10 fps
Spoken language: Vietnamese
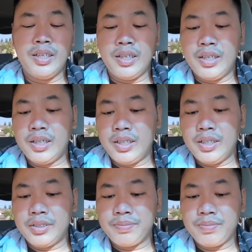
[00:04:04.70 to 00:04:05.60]

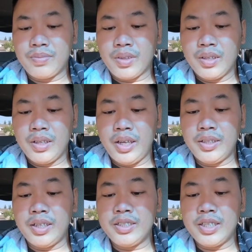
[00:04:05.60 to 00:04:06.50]
à,
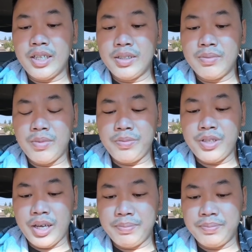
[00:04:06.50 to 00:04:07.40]
Ken Thái Sơn
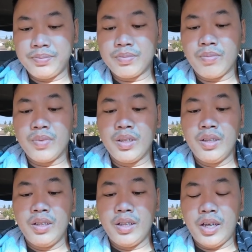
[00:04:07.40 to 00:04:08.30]
100,
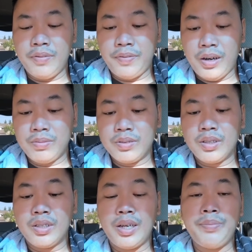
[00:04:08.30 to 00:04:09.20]
anh Phong
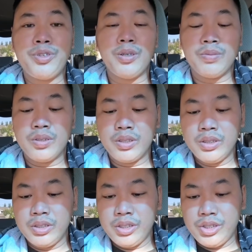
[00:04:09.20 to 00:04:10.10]
50,
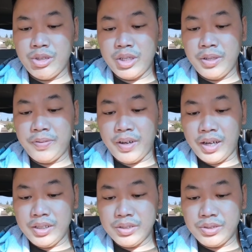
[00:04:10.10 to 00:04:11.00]
Johnny
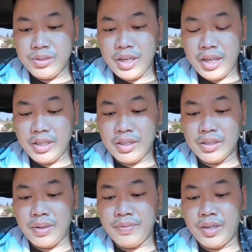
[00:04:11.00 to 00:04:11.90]
Phở Today, tức
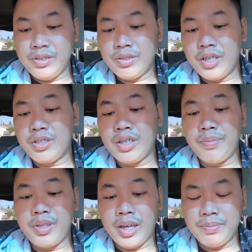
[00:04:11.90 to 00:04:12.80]
là tiệm phở Today cho
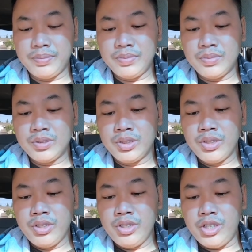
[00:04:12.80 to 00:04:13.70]
500,
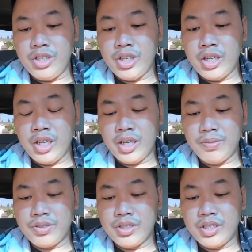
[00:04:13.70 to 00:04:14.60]
chị Jenny
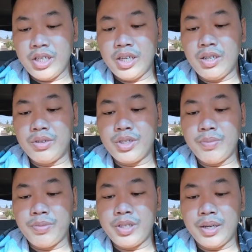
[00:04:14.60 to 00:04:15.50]
Ngọc Seattle
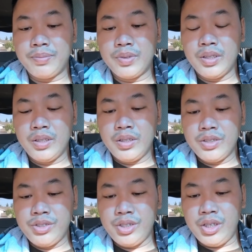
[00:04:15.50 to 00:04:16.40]
cho 100,
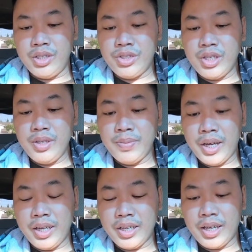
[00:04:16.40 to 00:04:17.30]
chị Trí
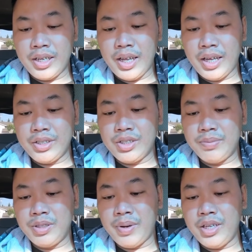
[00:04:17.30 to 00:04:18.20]
Mai ở Canada
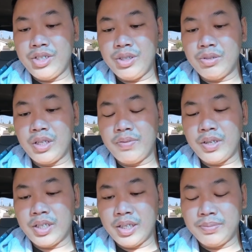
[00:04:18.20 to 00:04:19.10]
cho 17 triệu tiền
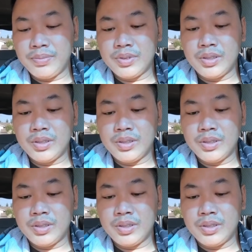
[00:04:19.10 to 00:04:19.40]
Việt Nam.